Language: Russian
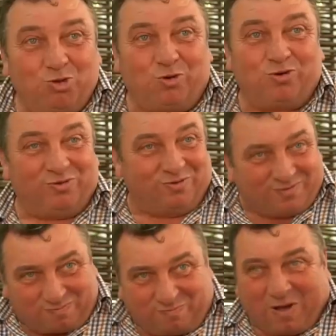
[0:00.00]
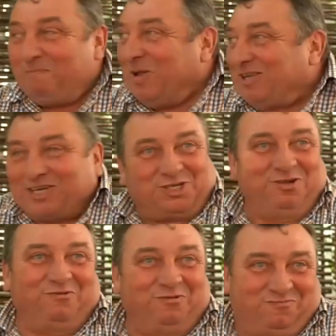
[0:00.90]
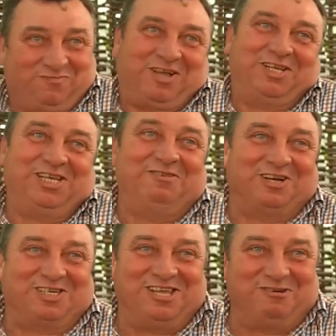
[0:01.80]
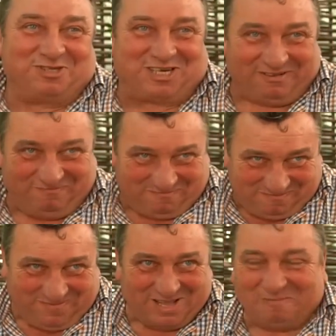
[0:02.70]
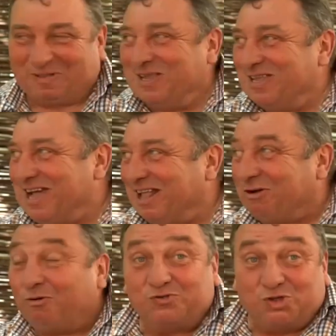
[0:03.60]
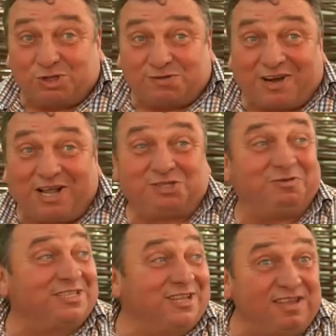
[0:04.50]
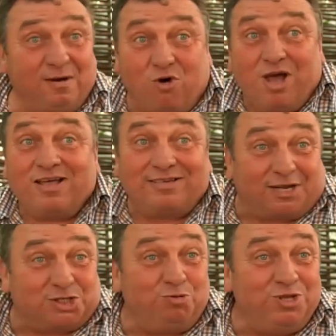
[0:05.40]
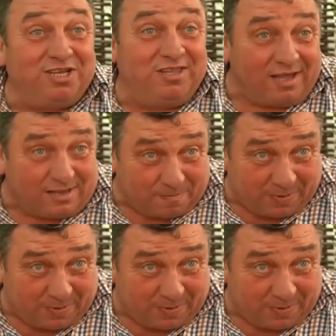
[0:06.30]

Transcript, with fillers: Ну, э, а Петька, он красивая же девушка, инопланетянка, он все сворачивает на тему, как же у них дети